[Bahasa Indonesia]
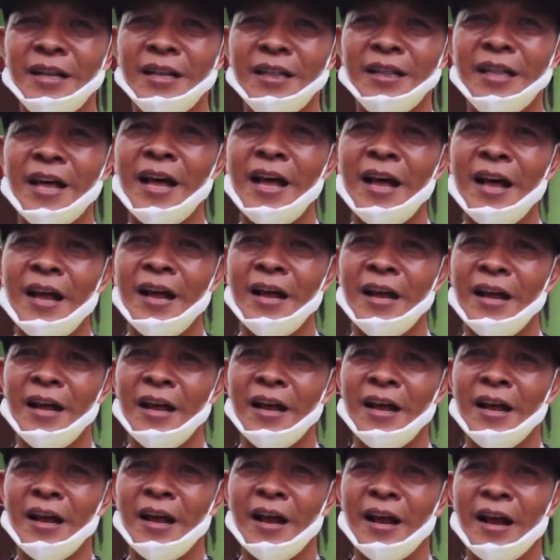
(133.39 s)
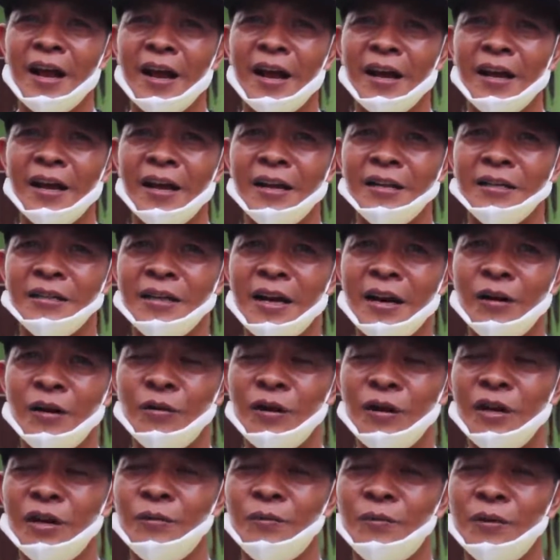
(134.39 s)
daerah pesisir tersebut
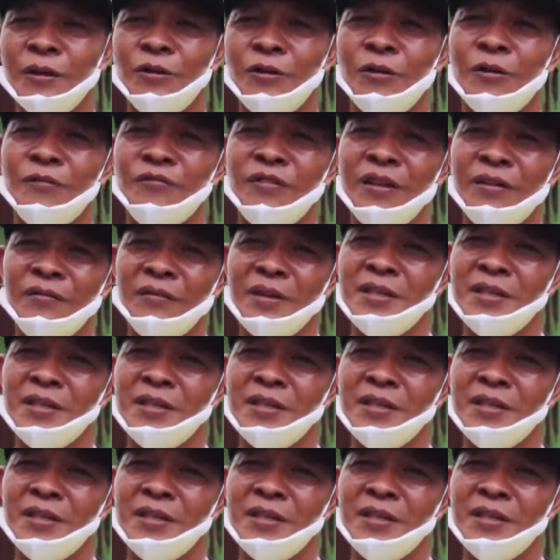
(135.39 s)
kedepannya